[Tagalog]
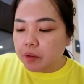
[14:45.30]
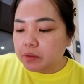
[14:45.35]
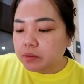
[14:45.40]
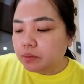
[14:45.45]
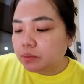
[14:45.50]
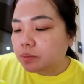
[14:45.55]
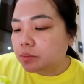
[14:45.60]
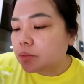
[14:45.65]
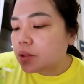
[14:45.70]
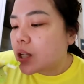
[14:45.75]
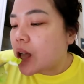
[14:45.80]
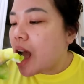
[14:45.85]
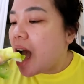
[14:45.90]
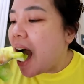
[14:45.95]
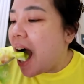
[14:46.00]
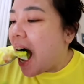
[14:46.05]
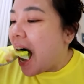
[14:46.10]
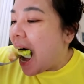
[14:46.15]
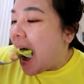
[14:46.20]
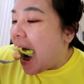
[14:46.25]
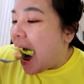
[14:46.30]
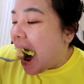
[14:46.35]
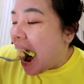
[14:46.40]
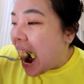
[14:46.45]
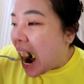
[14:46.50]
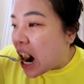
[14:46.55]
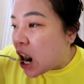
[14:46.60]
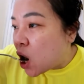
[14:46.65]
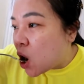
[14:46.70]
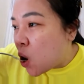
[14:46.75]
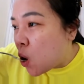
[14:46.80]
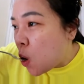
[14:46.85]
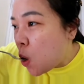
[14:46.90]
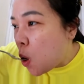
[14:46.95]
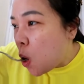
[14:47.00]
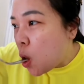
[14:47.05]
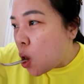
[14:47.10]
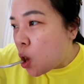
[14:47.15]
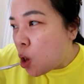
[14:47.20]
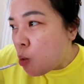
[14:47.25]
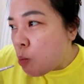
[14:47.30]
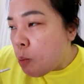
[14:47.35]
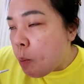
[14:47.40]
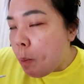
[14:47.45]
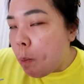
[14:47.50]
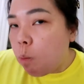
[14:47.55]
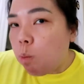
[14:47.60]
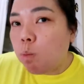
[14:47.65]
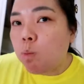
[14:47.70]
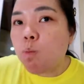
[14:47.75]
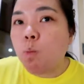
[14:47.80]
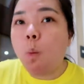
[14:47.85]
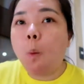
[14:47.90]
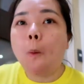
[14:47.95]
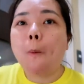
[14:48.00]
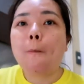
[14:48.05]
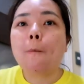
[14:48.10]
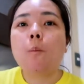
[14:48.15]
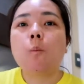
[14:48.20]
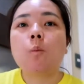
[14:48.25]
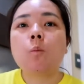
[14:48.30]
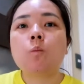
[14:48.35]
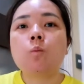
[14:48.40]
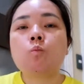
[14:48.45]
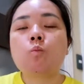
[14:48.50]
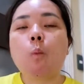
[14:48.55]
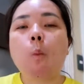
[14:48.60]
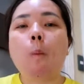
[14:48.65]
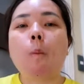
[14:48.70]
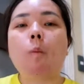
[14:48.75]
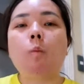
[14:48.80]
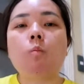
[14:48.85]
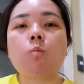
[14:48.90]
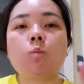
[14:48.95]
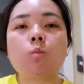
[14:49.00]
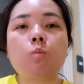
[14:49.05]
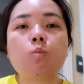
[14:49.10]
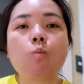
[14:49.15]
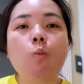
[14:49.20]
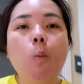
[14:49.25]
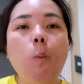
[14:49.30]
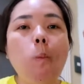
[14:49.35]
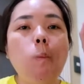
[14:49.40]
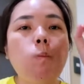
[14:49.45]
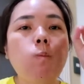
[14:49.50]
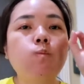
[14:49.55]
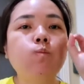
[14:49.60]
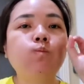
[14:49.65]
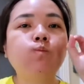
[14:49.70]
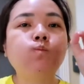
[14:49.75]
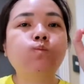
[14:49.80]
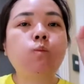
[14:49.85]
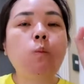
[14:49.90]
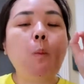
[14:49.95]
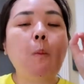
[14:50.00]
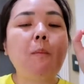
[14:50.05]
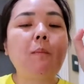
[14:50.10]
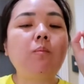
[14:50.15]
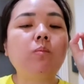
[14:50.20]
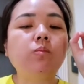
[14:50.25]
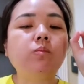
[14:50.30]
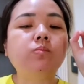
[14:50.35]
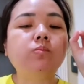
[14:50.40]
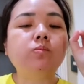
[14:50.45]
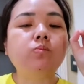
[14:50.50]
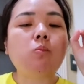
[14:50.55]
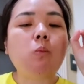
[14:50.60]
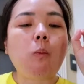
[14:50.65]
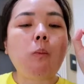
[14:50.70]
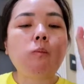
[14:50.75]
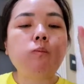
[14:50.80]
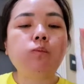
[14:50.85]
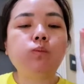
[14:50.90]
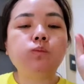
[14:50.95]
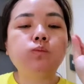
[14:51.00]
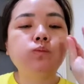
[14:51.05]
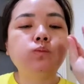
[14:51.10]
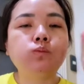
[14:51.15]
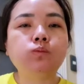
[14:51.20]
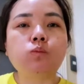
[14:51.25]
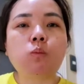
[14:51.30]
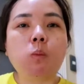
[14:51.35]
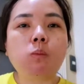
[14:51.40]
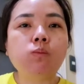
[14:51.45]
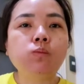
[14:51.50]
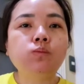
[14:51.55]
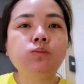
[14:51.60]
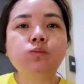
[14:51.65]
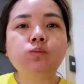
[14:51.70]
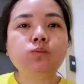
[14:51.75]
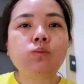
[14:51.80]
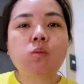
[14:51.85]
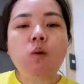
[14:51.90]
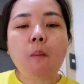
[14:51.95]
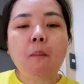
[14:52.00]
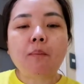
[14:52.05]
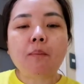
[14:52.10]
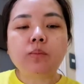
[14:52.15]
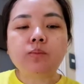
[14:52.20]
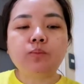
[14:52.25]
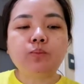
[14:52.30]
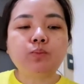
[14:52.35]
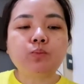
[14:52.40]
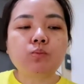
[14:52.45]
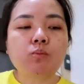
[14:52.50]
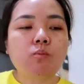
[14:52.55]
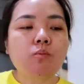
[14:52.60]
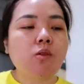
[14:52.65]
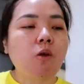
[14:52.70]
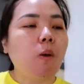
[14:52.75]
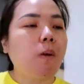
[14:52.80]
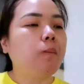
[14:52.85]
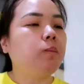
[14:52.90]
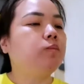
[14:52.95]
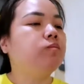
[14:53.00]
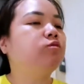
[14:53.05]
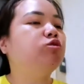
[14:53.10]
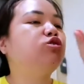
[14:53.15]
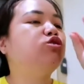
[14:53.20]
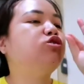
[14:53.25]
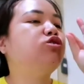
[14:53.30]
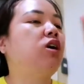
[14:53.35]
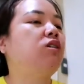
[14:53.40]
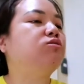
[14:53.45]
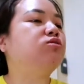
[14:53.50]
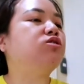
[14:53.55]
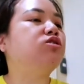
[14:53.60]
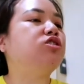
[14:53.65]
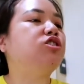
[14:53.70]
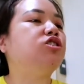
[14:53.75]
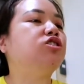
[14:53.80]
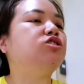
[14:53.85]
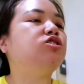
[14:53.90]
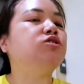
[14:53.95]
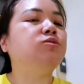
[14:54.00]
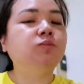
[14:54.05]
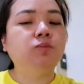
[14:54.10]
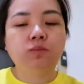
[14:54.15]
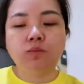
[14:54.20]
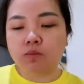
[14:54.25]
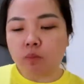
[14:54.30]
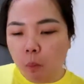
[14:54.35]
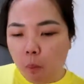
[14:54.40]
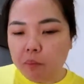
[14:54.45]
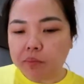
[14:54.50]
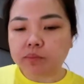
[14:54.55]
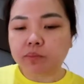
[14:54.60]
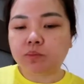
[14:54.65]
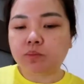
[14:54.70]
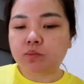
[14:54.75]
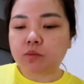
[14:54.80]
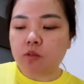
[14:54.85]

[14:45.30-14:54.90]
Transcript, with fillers: Well, mochi. Mmm. Mochi. Mmm. Mmm. Ay, sus! Ay, sus! Tutoy! Tutoy! Chef's kiss. Mmm.